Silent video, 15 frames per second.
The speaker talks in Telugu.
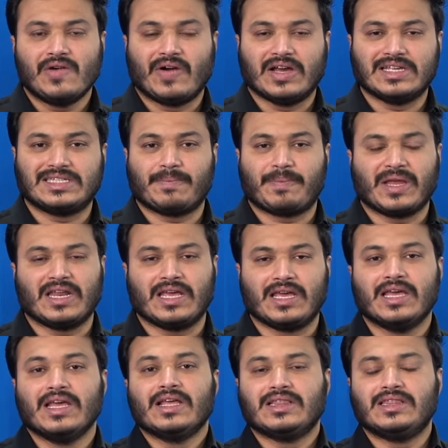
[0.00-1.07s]
వైసీపీని
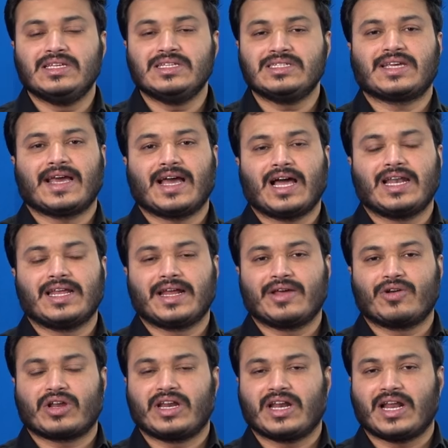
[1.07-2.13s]
దించేయాలి అనే
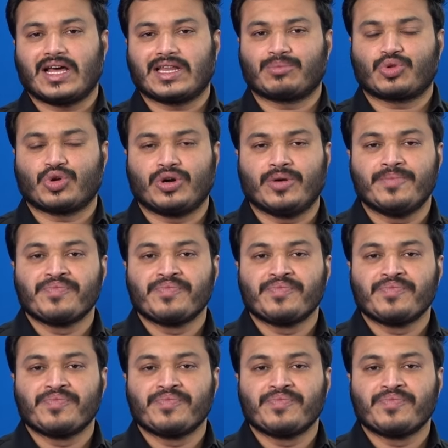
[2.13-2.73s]
ఒక నినాదంతో